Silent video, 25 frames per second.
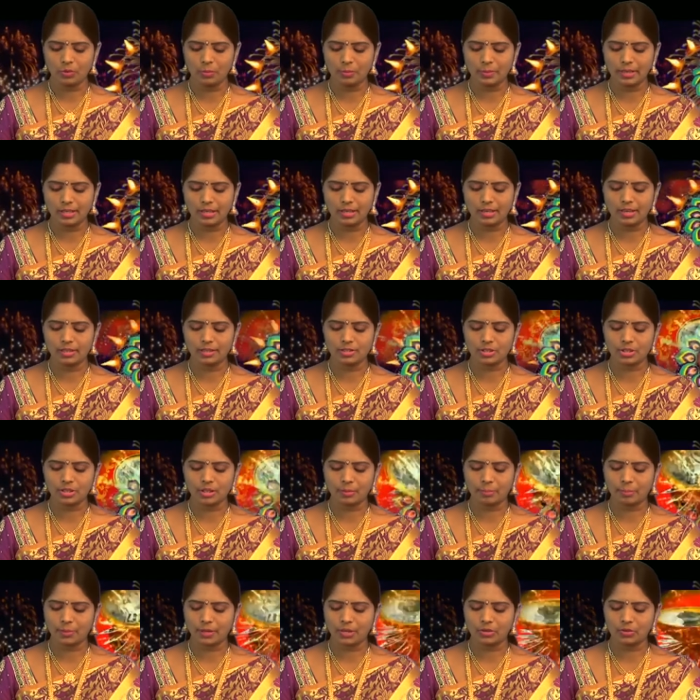ఉమర్
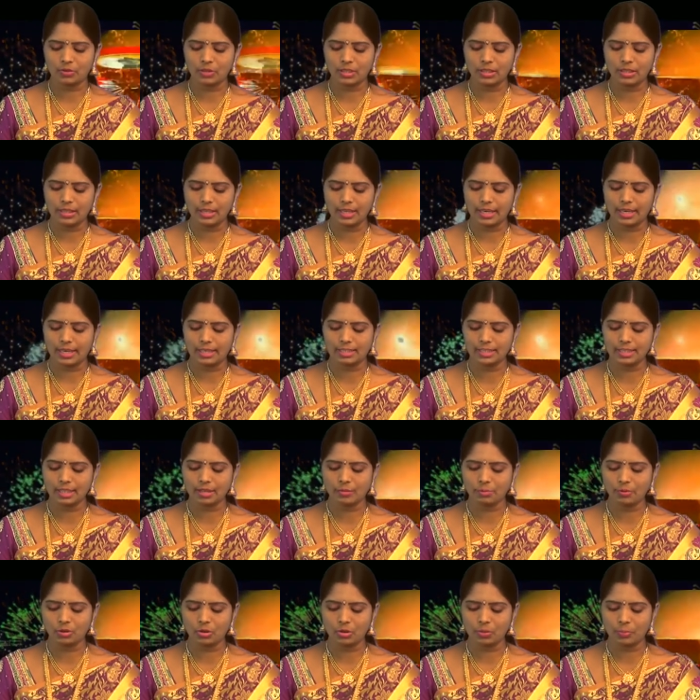ఆలిషా పాల్గొని
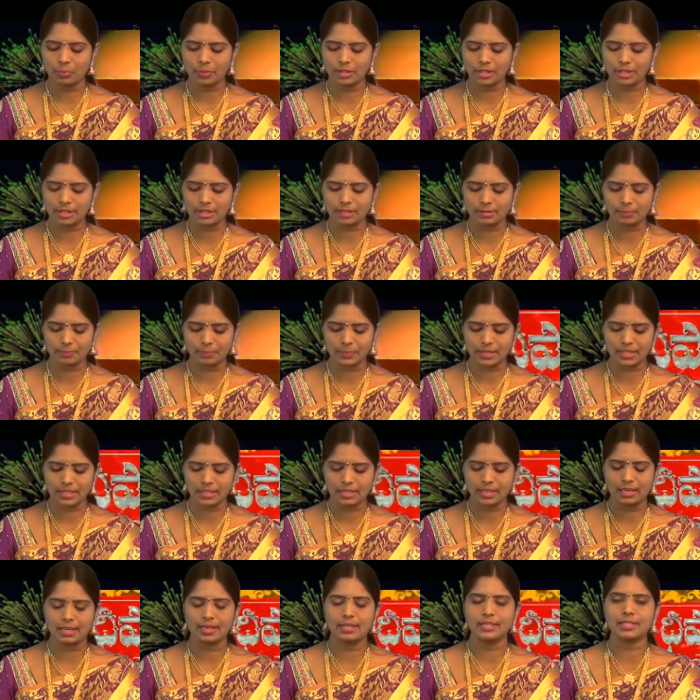ఆధ్యాత్మిక ఉపన్యాసం
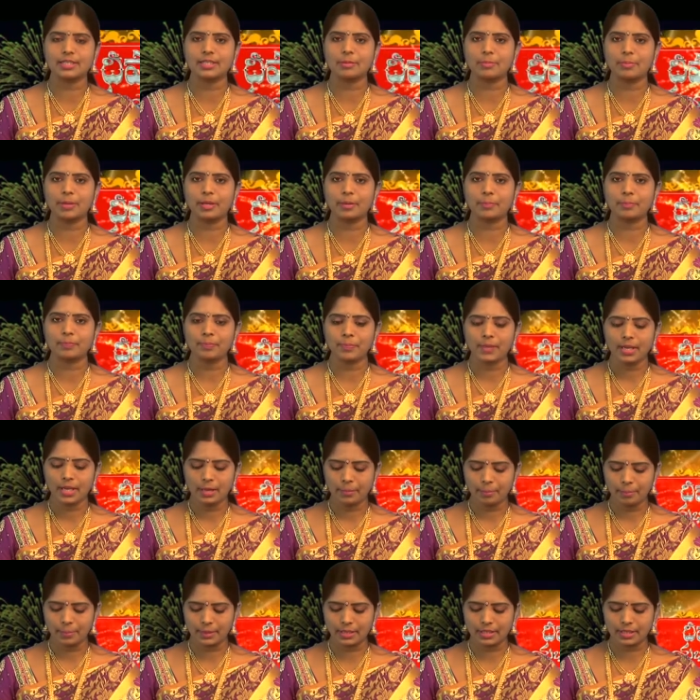ఇస్తారని చెప్పారు
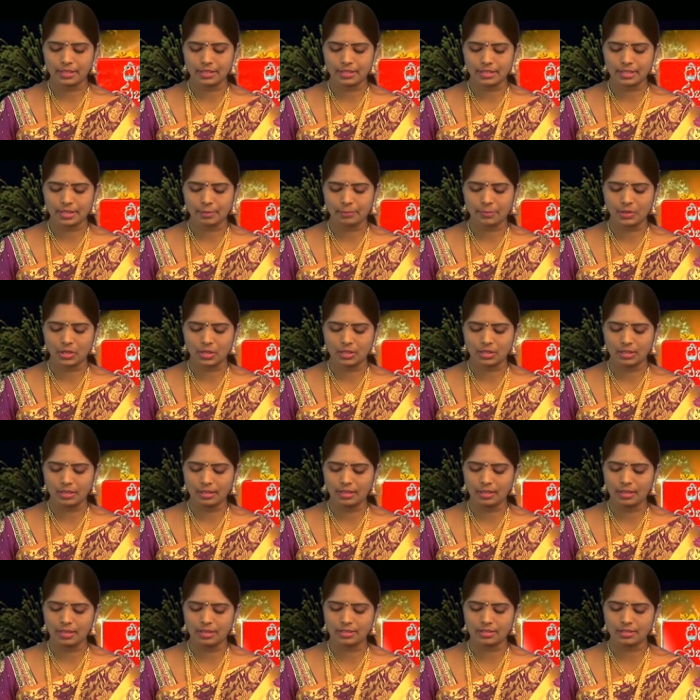పేటన్
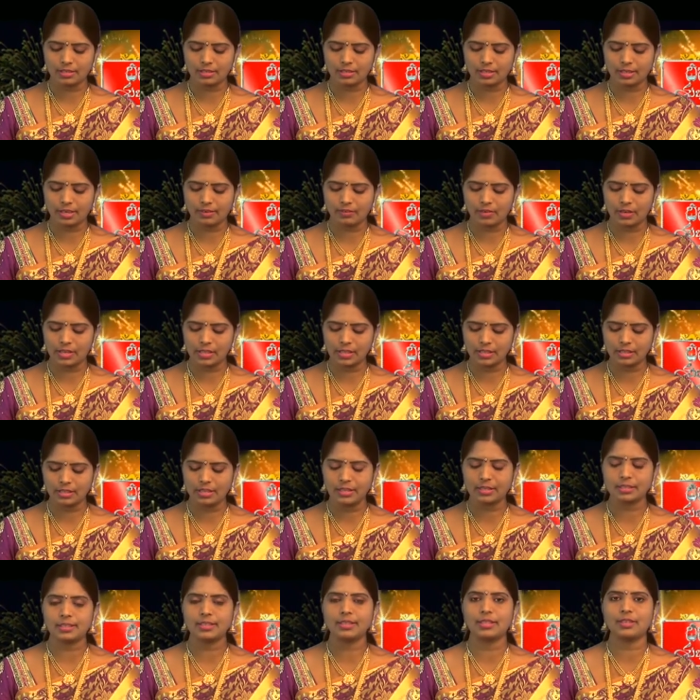సభ్యులంతా హాజరు కావాలని
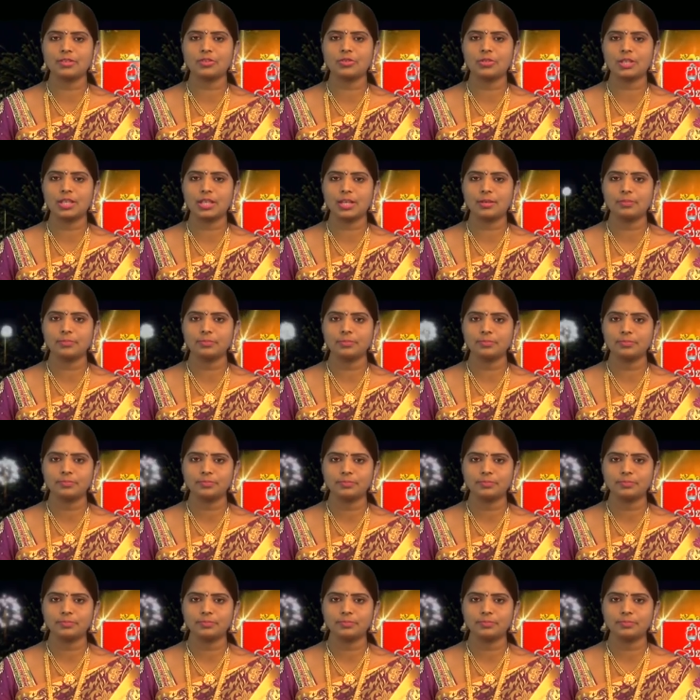తాతయ్య కోరారు కోరారు